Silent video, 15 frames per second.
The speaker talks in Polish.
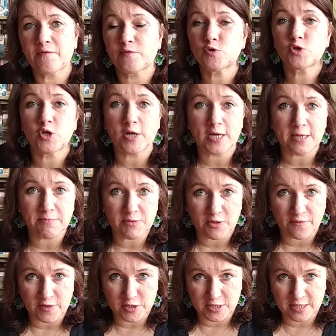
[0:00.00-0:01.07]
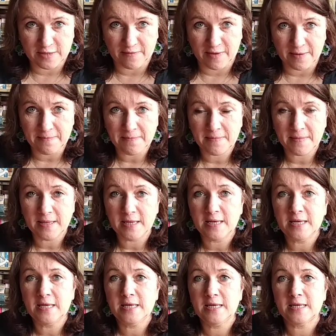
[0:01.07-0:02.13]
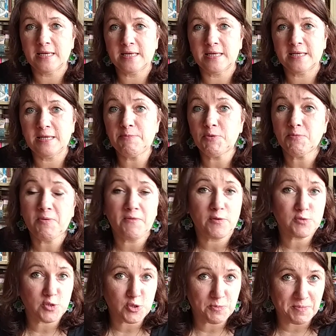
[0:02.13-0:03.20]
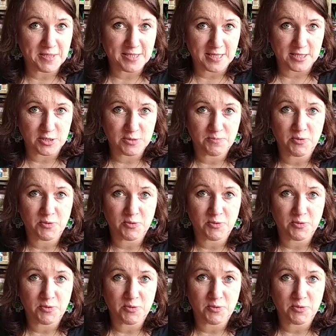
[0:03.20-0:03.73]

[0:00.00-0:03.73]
w różnorakim towarzystwie i próbował coś pisać.